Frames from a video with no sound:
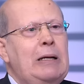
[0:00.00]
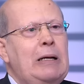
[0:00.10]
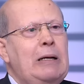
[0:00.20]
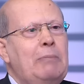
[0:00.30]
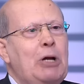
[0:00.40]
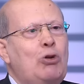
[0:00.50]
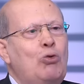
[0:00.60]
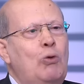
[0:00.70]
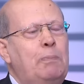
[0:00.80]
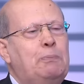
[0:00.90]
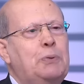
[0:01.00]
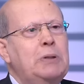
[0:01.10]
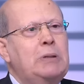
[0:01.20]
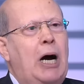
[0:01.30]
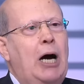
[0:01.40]
المطلوب
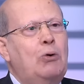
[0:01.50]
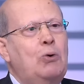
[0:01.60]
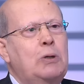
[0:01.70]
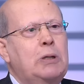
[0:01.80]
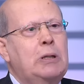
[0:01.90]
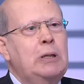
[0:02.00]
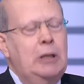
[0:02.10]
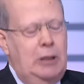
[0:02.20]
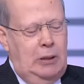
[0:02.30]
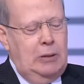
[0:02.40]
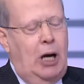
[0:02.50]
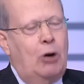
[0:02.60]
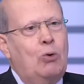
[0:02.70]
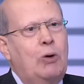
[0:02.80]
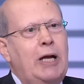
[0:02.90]
تحرك
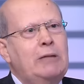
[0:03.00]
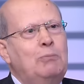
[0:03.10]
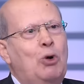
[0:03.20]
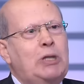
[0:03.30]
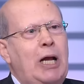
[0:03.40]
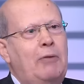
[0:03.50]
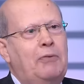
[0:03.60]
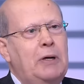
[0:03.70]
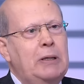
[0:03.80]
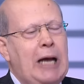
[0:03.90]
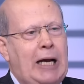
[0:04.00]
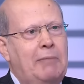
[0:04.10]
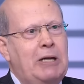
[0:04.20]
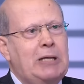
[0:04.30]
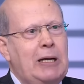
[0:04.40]
تحركات مختلفة
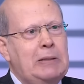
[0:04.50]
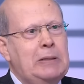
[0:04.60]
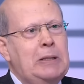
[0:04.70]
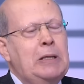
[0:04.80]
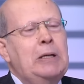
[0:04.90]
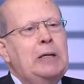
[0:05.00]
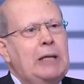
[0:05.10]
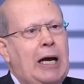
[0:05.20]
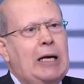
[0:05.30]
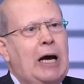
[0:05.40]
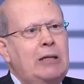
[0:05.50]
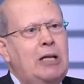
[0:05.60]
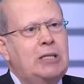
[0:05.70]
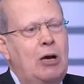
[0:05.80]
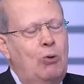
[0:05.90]
يعني مثلا يعني
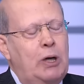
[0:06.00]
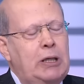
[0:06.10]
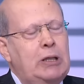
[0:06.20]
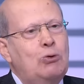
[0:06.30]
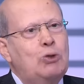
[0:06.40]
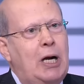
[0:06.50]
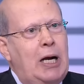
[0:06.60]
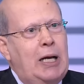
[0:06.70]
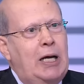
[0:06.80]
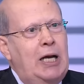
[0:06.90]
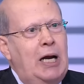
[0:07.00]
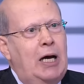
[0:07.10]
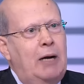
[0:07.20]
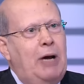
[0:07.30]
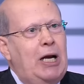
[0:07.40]
أتصور أن وزراء الخارجية
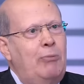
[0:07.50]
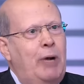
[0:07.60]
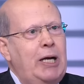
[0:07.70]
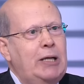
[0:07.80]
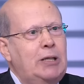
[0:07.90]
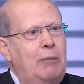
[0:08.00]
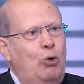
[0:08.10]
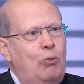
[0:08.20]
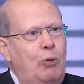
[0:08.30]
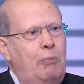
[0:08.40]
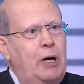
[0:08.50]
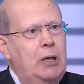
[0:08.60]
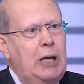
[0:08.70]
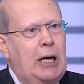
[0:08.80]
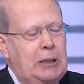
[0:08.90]
العرب عليهم أن يجتمعوا
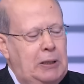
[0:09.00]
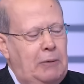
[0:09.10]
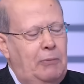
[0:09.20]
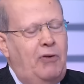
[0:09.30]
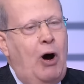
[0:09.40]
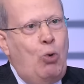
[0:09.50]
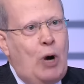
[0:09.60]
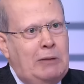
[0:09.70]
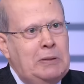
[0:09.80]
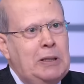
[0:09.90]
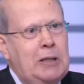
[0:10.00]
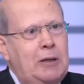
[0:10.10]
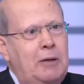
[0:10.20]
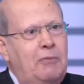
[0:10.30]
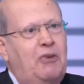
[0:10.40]
يعني فورا
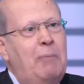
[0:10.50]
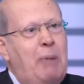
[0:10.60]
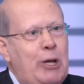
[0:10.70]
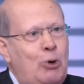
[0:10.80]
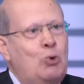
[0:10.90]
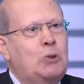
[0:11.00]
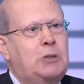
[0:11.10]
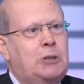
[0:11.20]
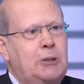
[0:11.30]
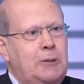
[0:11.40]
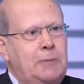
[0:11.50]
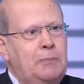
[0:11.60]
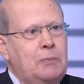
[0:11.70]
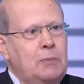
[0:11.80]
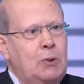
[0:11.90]
في بيروت
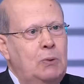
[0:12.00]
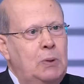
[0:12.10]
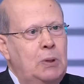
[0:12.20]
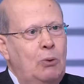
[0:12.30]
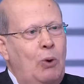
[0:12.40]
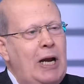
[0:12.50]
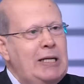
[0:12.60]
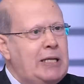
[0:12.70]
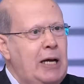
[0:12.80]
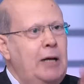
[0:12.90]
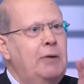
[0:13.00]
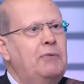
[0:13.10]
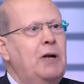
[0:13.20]
وليس في